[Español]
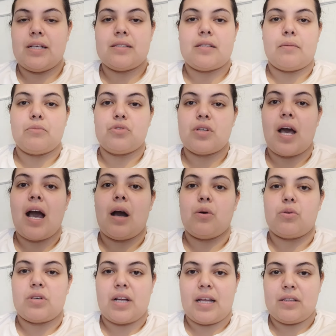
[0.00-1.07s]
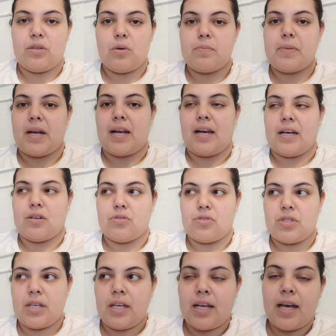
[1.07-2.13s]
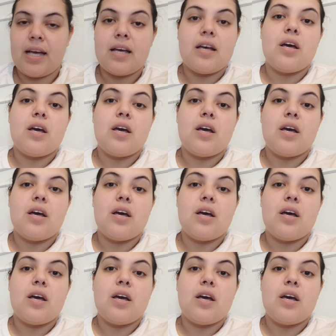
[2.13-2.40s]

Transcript: estamos ahorrando para la cocina